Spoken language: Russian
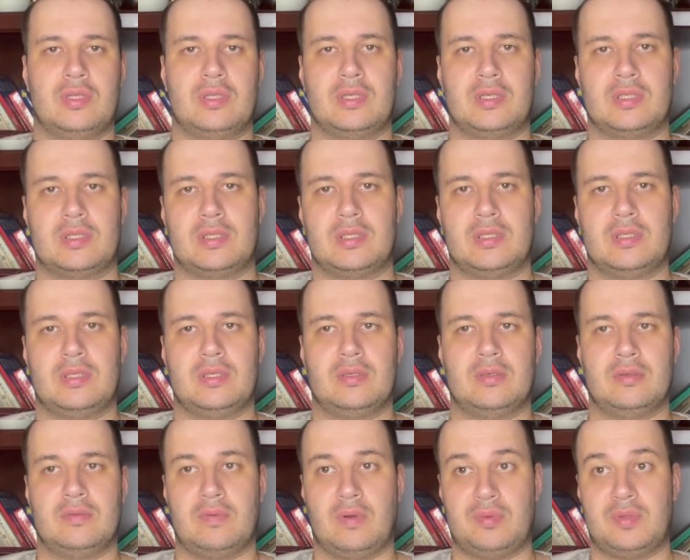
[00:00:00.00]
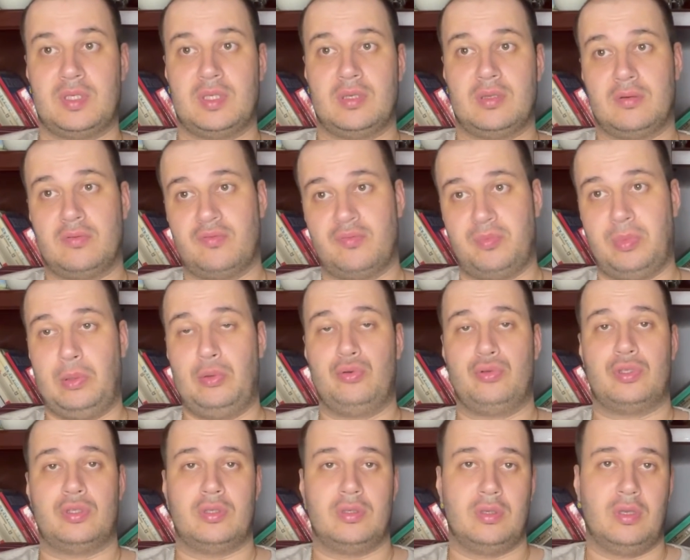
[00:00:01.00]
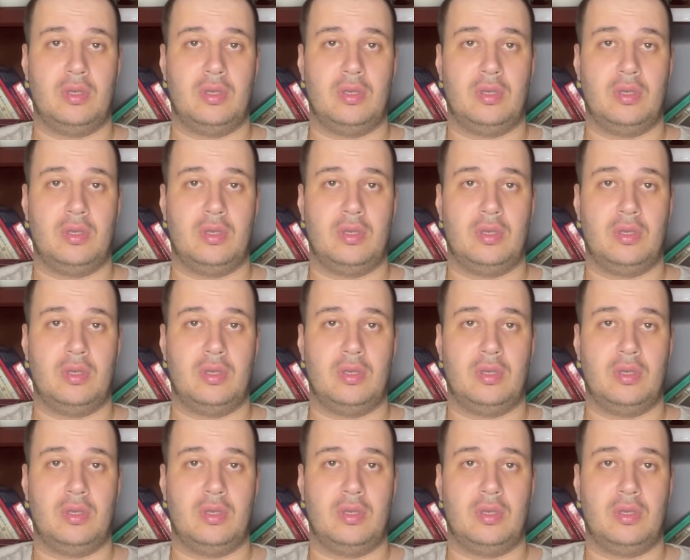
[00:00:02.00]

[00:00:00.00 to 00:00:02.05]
так сказать, э, вообще в плюс –